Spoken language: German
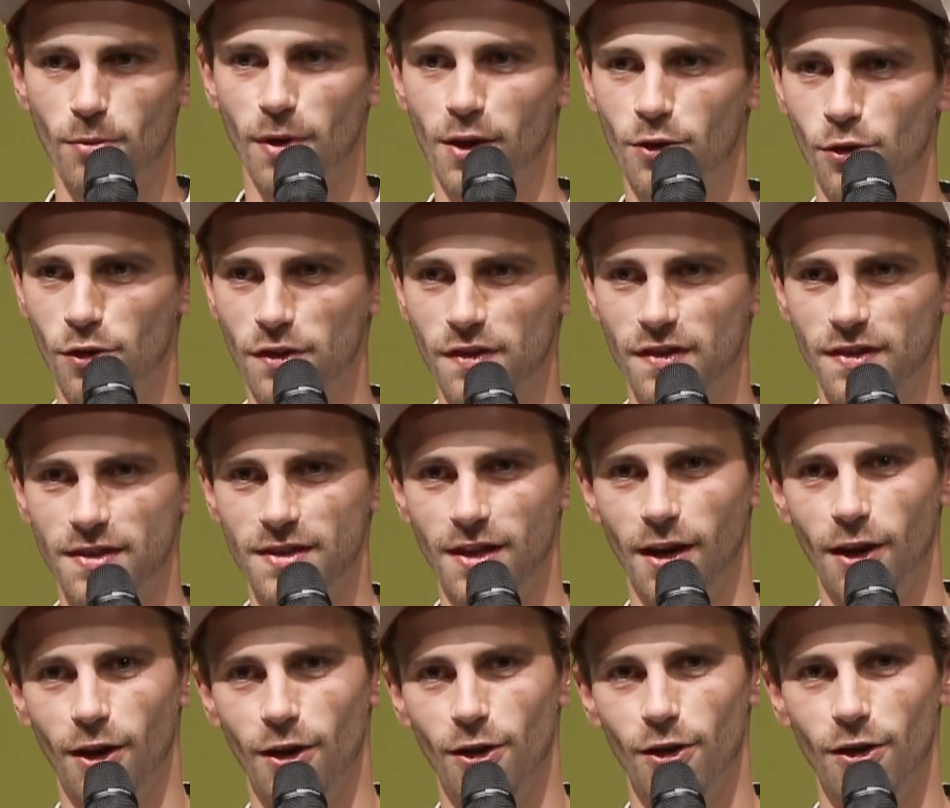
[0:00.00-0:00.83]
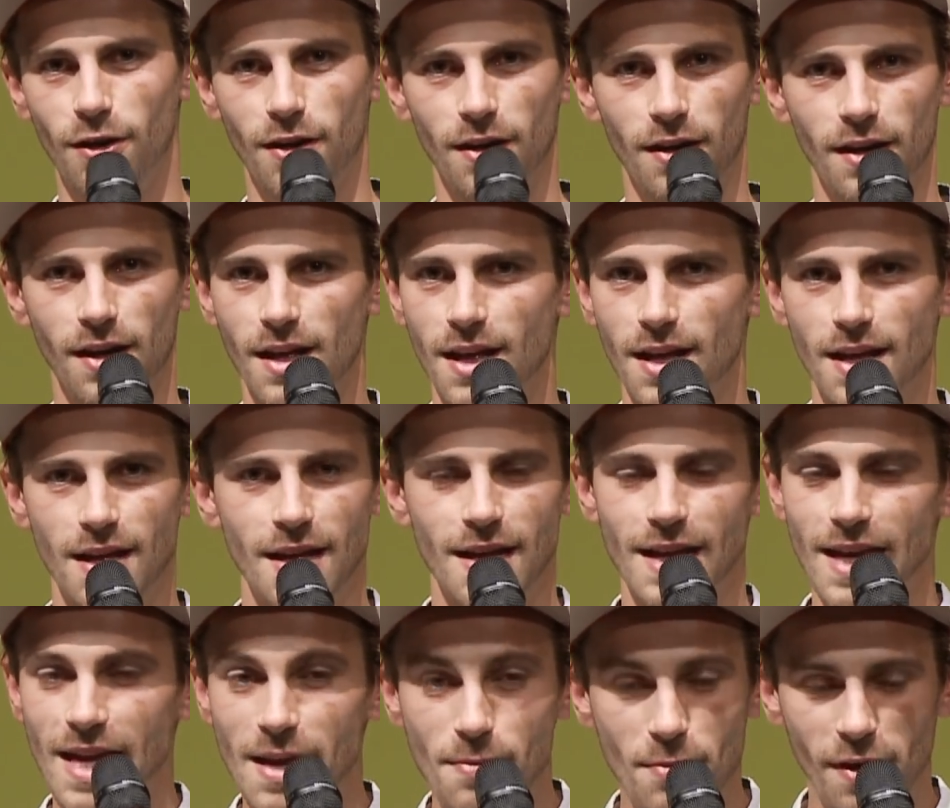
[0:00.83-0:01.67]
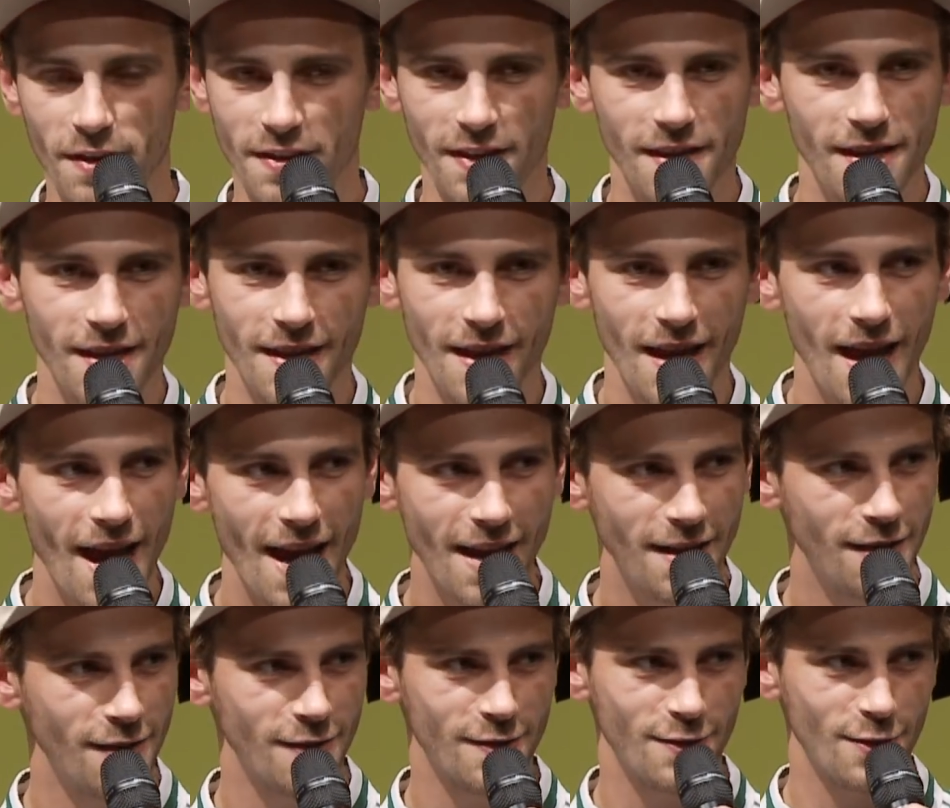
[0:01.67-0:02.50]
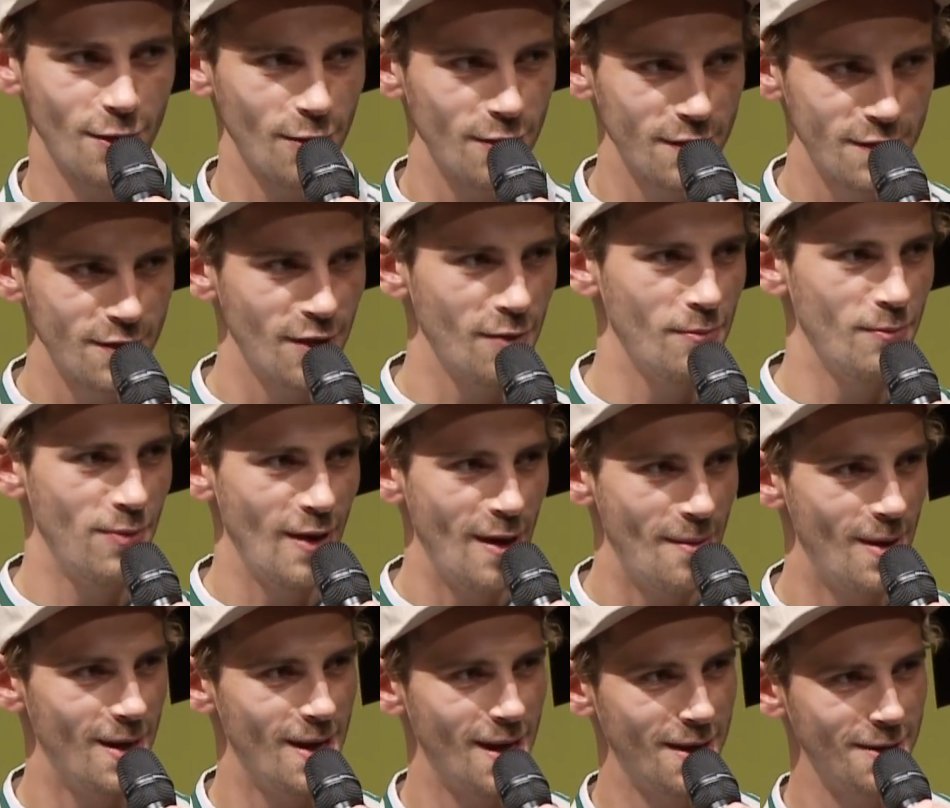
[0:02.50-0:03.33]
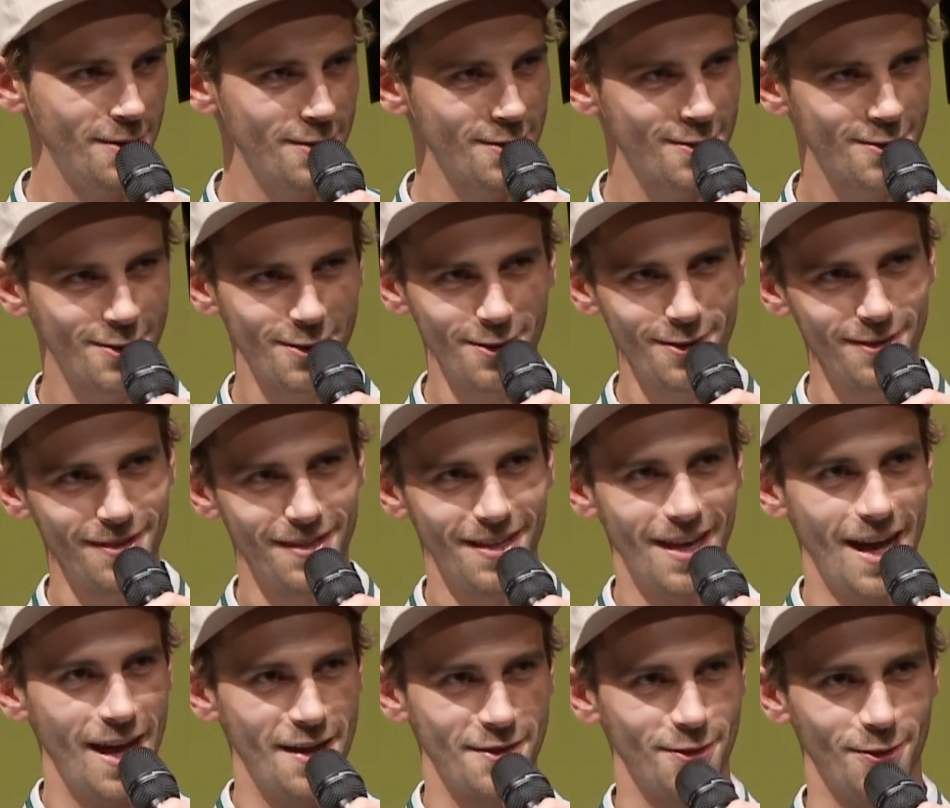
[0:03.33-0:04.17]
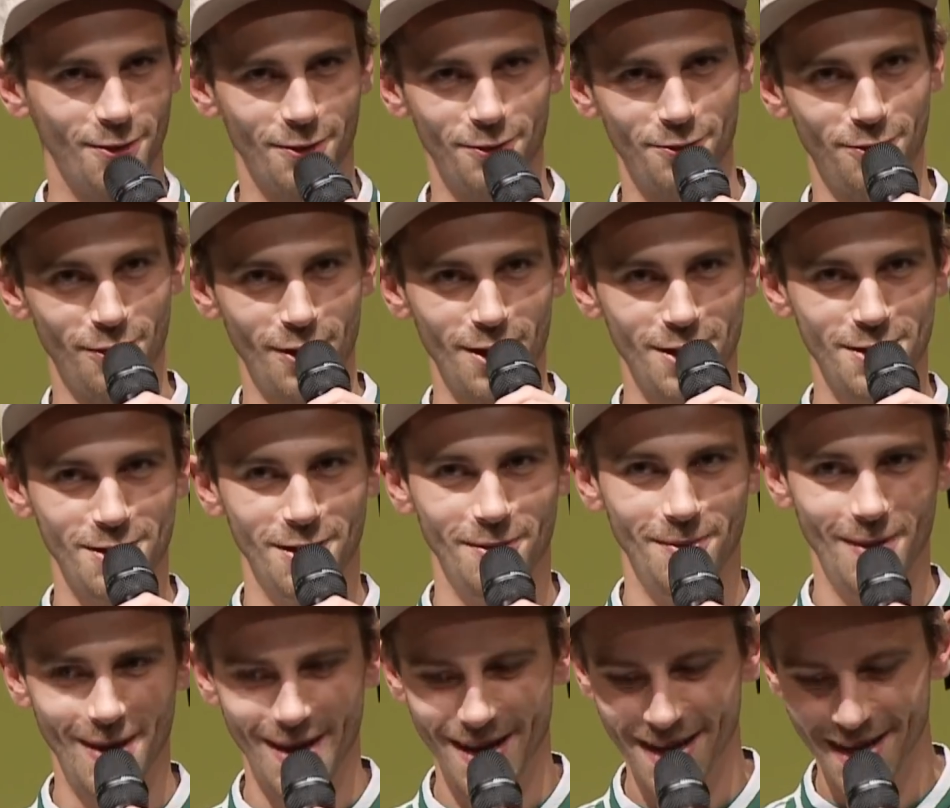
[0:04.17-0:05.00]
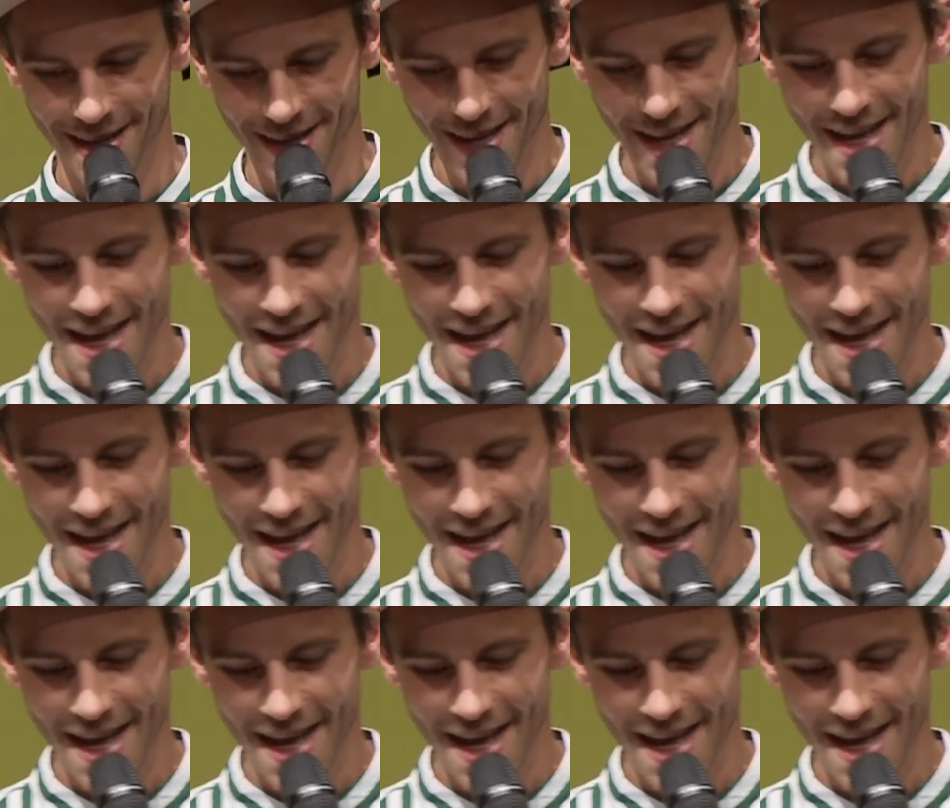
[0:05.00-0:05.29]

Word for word: Man guckt sich auch immer seine eigenen Stories noch ein paar Mal an und so. Also völlig normal.